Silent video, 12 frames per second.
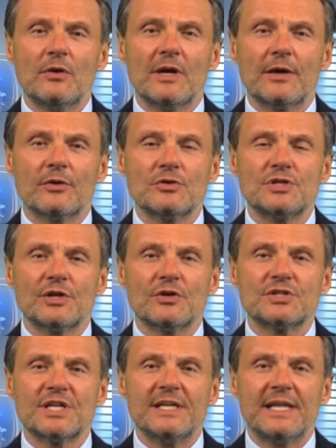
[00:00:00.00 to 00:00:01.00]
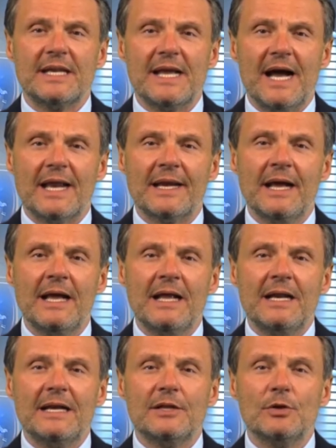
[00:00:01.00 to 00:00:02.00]
con la Croce Rossa Italiana.
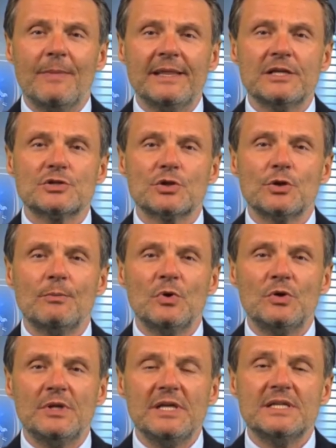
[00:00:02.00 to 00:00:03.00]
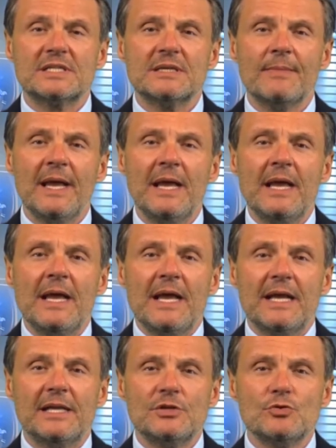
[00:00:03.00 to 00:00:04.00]
Le domande sono moltissime
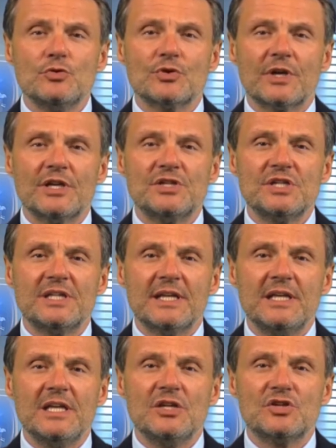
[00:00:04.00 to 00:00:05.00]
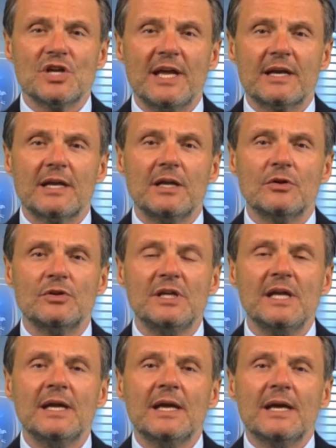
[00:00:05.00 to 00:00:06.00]
ed è giusto che i cittadini cerchino
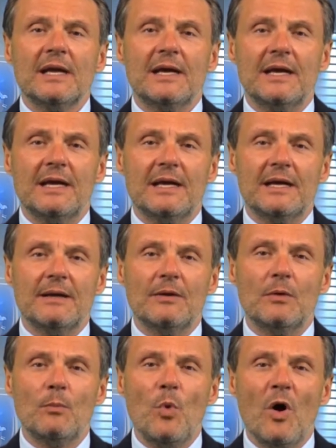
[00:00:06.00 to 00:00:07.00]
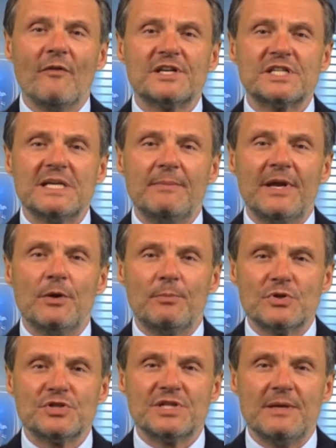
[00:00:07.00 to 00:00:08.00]
di eh, muoversi il meno
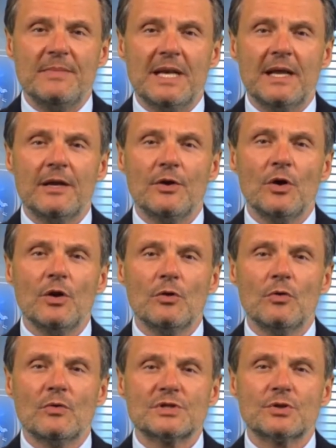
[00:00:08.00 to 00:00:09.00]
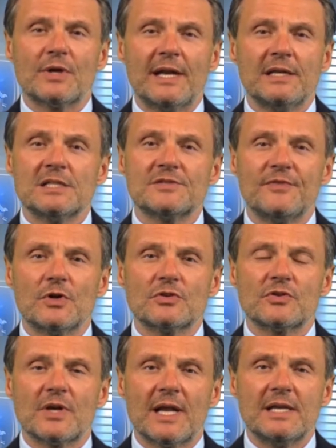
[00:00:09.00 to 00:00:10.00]
possibile. Noi con questo grande
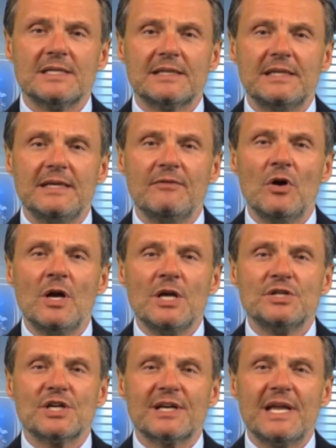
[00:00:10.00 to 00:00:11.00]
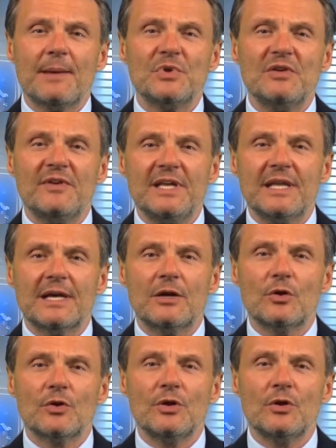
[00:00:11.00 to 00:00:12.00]
sforzo organizzativo cerchiamo di venire
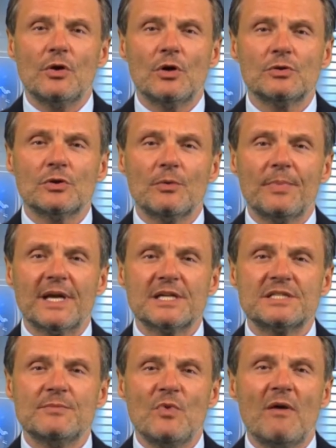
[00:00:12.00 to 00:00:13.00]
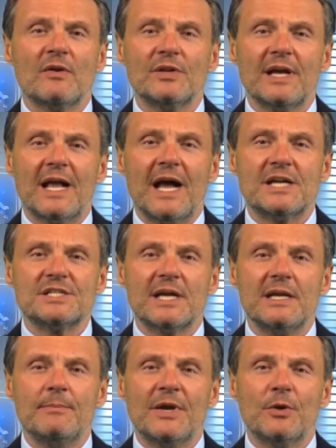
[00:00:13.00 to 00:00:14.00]
loro incontro perché si muovano da casa
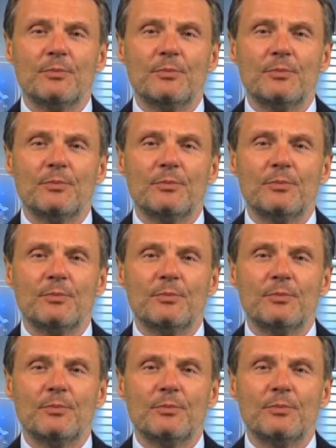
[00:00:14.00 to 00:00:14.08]
il meno